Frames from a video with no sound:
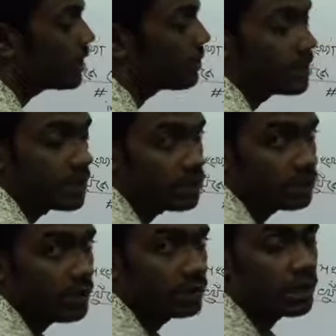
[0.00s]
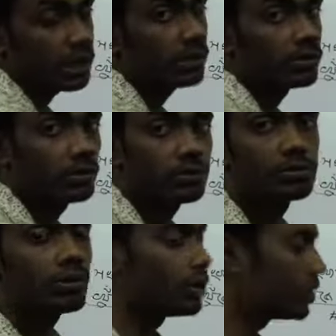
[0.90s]
স্টেটমেন্টের জন্য আমাদের আলাদা করে কোনো
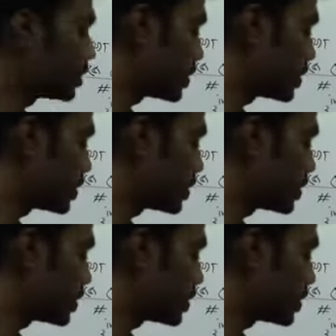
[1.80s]
কন্ডিশন